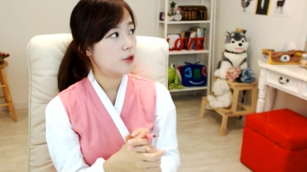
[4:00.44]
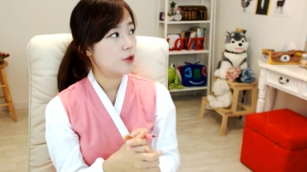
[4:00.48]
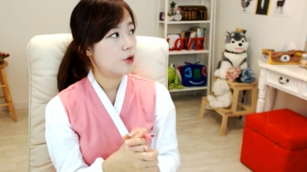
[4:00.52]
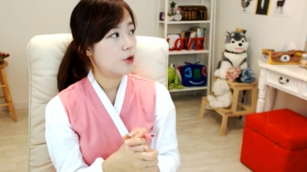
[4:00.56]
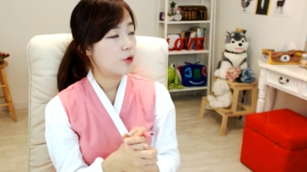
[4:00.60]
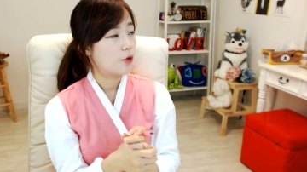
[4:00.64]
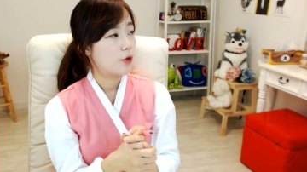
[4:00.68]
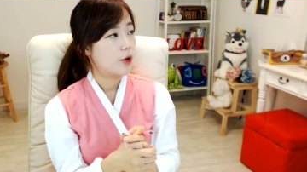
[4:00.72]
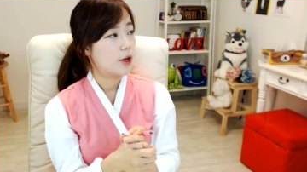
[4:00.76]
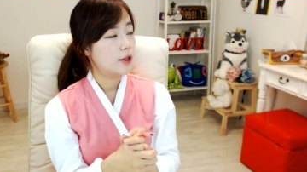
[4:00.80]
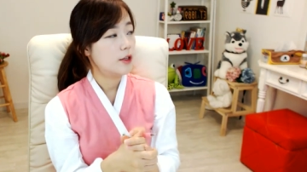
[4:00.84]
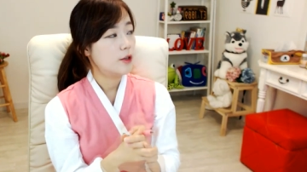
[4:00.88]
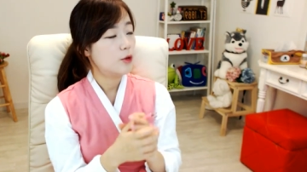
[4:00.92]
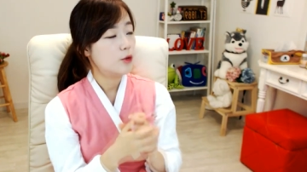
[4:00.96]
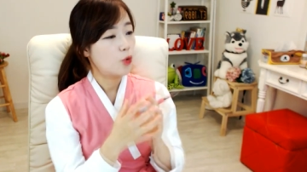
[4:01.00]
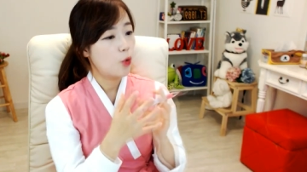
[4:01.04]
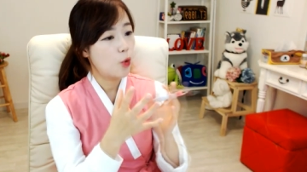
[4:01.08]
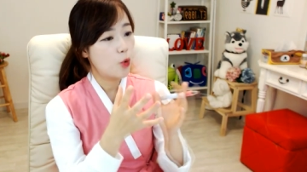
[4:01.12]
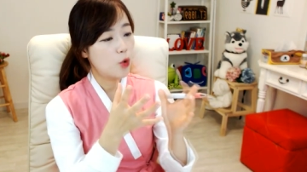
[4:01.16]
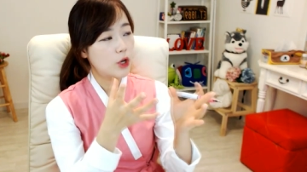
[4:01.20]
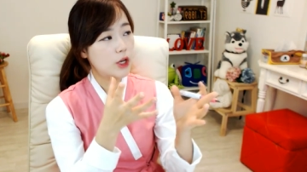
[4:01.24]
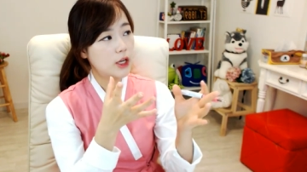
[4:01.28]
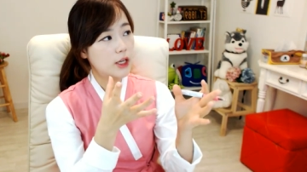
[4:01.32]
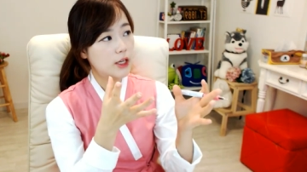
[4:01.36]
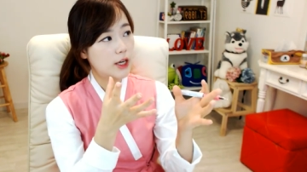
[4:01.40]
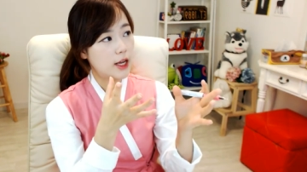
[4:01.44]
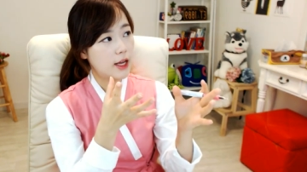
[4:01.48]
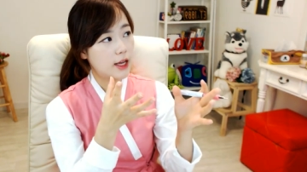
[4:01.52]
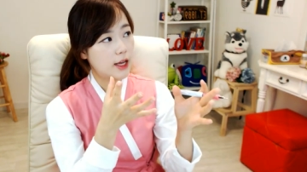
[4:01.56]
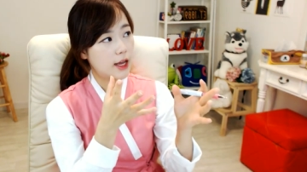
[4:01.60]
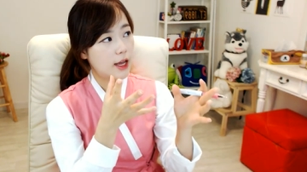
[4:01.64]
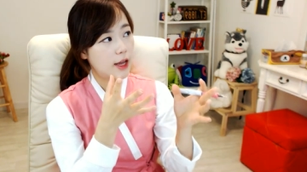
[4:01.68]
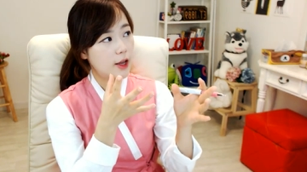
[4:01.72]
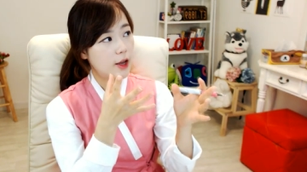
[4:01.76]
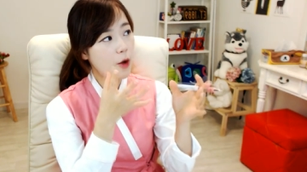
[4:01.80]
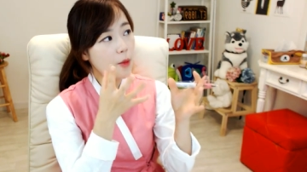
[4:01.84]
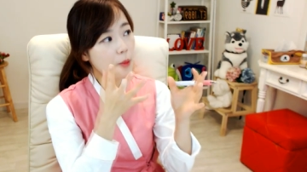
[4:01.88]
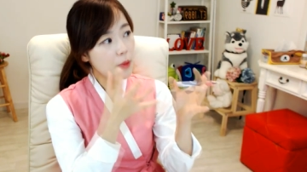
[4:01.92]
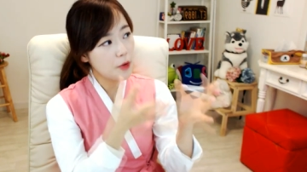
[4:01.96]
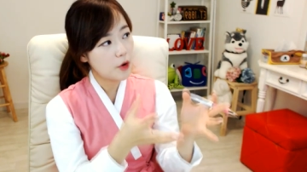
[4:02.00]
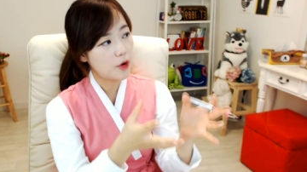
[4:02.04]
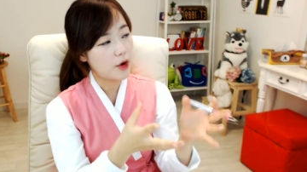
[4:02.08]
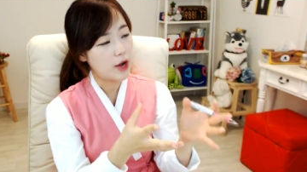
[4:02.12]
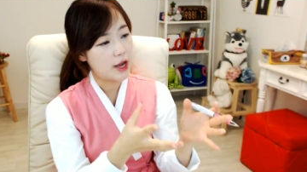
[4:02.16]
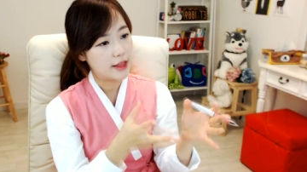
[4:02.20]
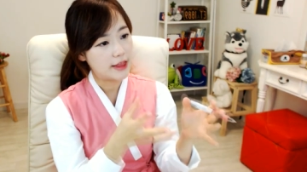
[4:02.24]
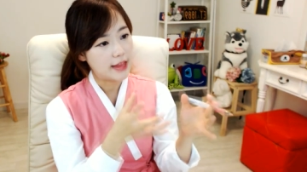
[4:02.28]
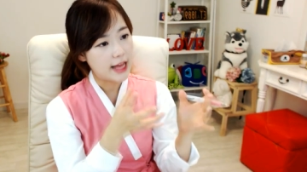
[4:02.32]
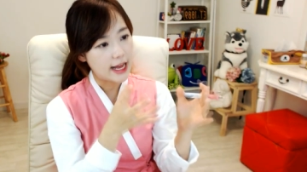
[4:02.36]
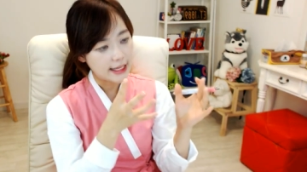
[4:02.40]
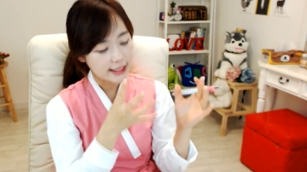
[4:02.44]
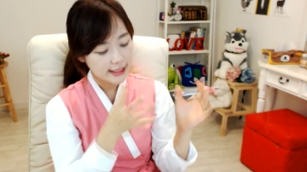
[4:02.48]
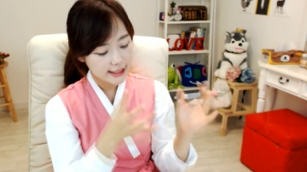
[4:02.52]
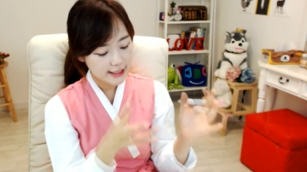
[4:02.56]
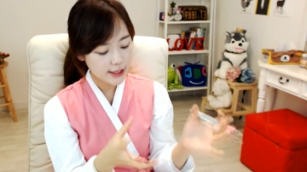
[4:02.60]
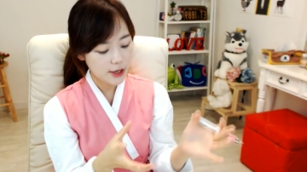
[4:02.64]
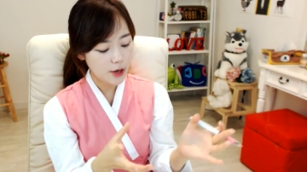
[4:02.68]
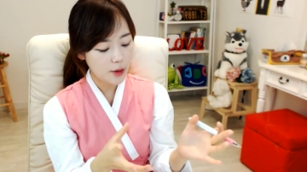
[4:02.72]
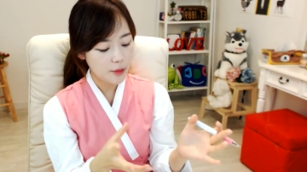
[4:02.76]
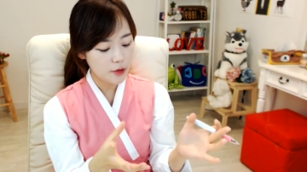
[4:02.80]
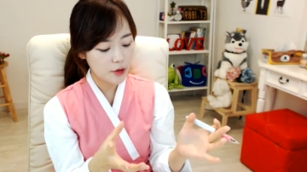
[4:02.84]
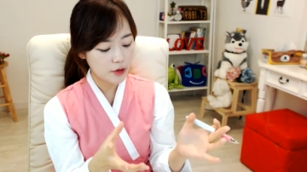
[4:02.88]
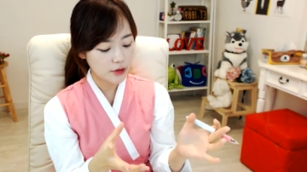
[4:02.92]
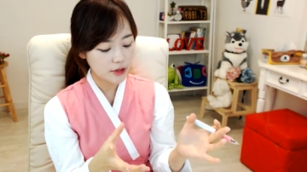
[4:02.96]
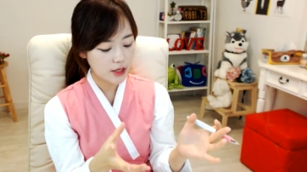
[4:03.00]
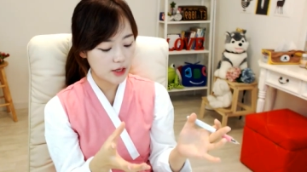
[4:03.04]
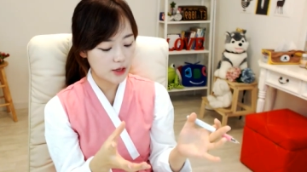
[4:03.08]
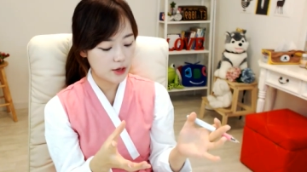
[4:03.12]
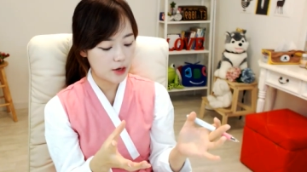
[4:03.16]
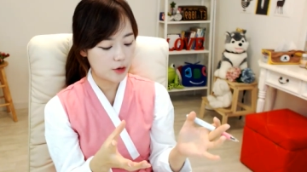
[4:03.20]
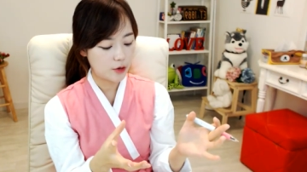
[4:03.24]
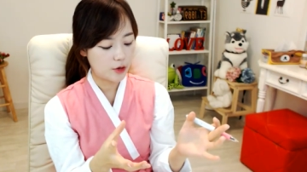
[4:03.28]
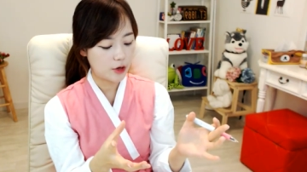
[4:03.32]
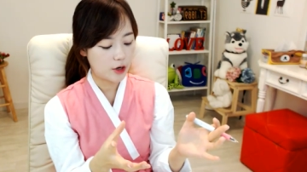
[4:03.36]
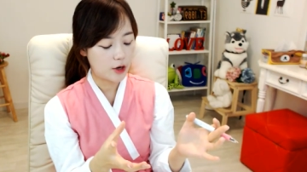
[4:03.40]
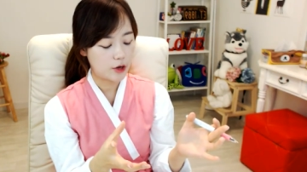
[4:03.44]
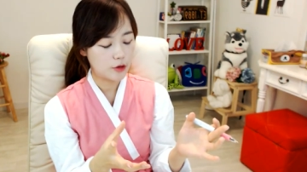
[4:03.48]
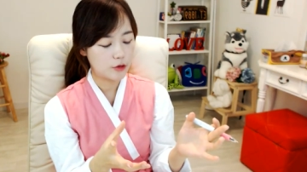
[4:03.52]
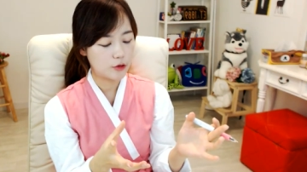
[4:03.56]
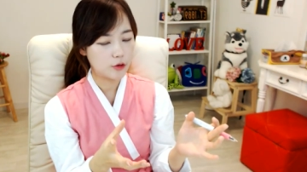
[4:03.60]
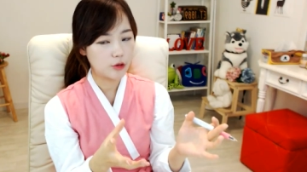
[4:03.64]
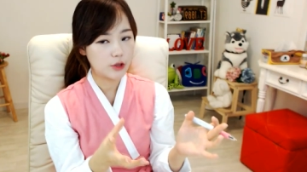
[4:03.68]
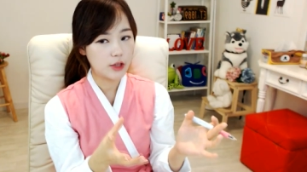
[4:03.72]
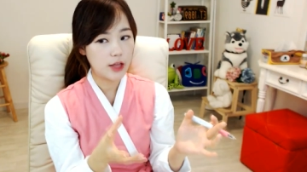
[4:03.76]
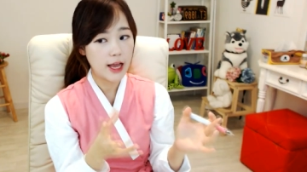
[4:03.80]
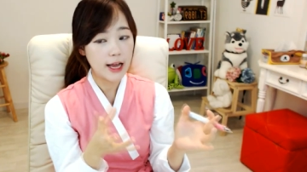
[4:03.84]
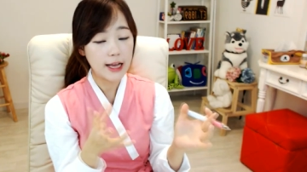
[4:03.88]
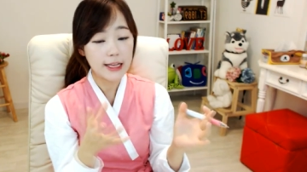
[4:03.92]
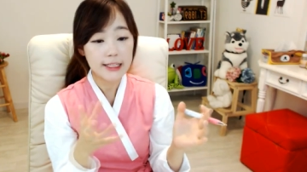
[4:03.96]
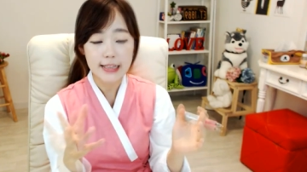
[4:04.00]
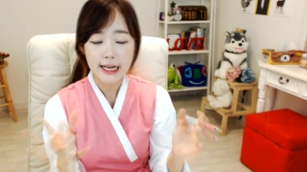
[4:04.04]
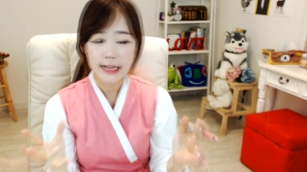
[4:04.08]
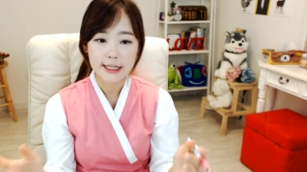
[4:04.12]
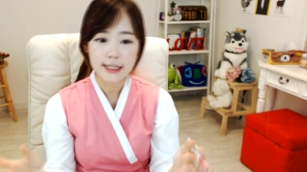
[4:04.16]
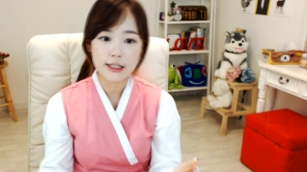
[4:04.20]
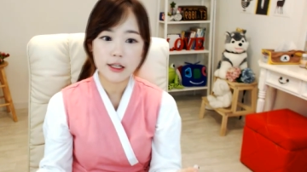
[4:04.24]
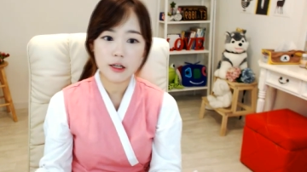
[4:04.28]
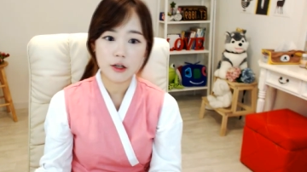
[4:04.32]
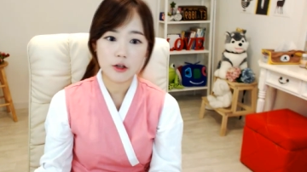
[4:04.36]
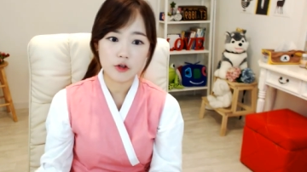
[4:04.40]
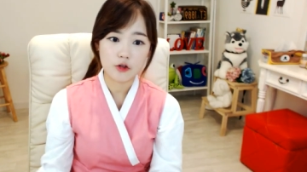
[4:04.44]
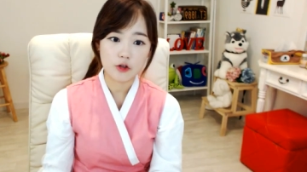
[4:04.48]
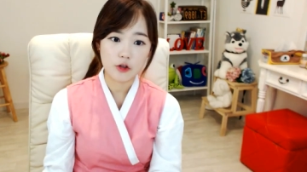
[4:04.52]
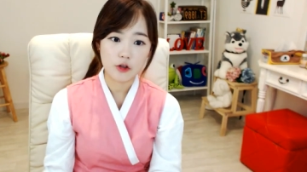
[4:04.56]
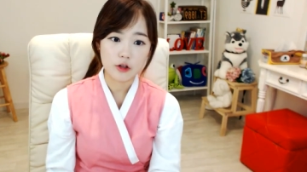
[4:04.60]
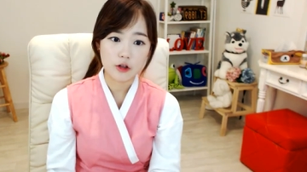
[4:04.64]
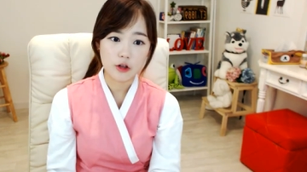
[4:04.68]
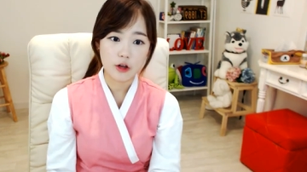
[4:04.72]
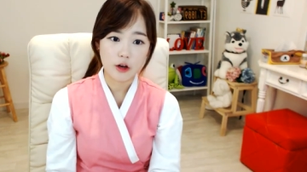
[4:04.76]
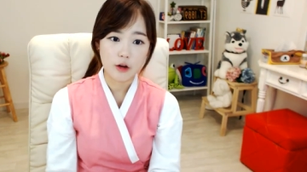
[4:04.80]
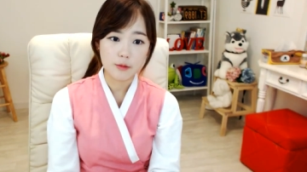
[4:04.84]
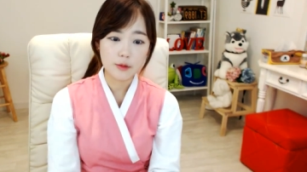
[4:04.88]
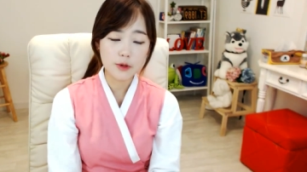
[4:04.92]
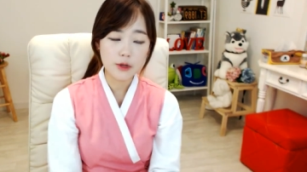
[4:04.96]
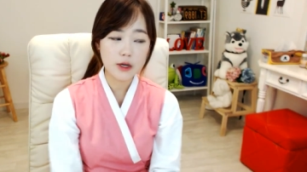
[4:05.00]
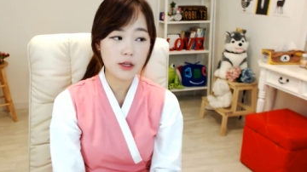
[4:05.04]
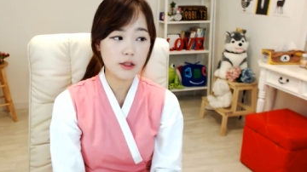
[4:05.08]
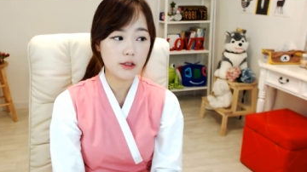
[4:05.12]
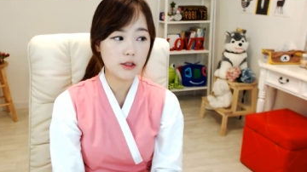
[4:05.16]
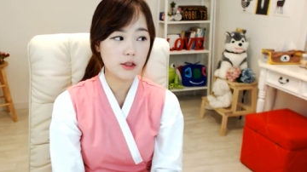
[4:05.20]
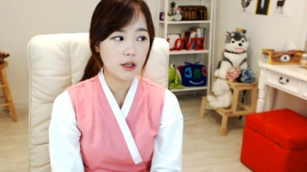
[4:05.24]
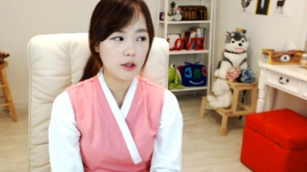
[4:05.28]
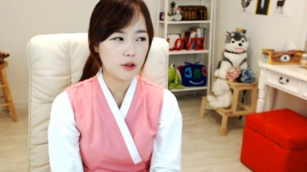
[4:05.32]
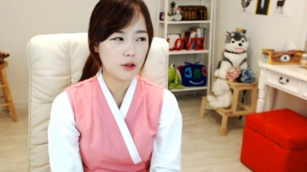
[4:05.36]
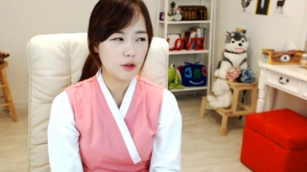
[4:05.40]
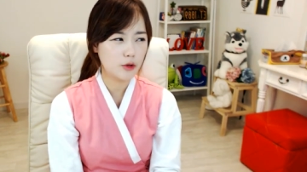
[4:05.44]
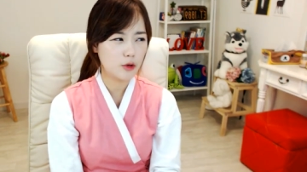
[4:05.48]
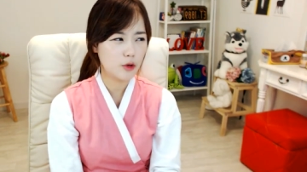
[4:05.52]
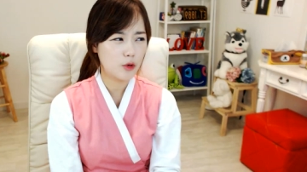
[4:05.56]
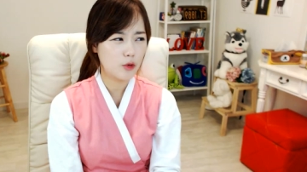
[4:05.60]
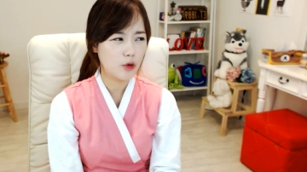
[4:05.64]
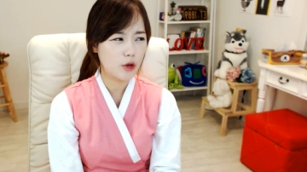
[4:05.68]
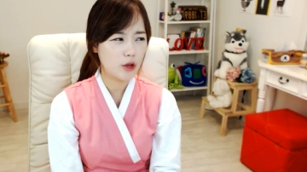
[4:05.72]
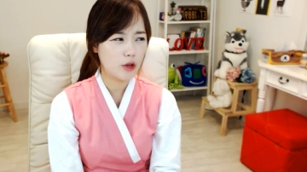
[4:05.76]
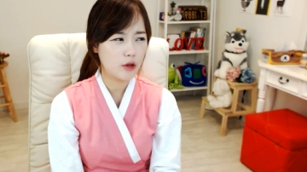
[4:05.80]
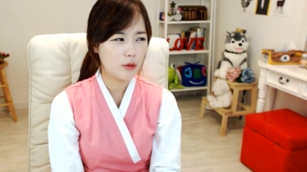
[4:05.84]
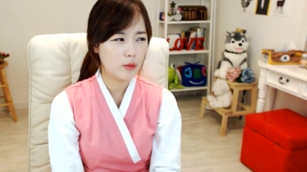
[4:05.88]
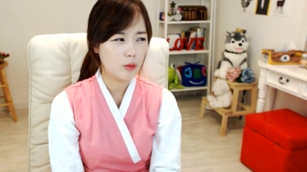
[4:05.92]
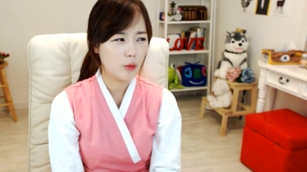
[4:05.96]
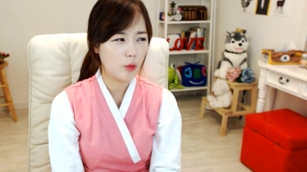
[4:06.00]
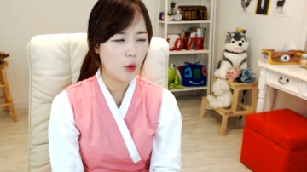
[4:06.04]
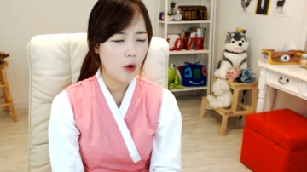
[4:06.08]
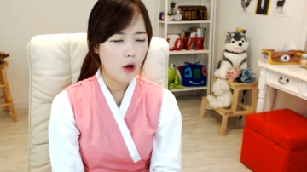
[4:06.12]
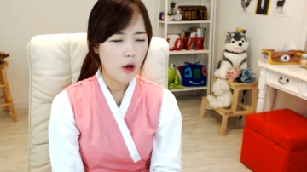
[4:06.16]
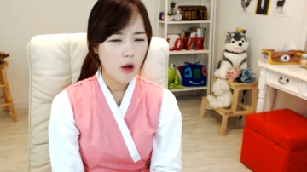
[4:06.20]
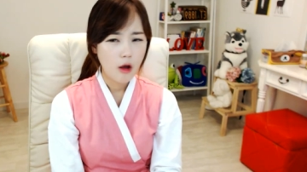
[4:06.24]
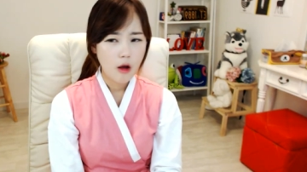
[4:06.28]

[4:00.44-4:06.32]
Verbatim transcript: 경우에는 독일에게 협력한 나치 협력자라고 그래가지고 되게 잔인하게 죽였어요. 프랑스 같은 경우에는 뭐,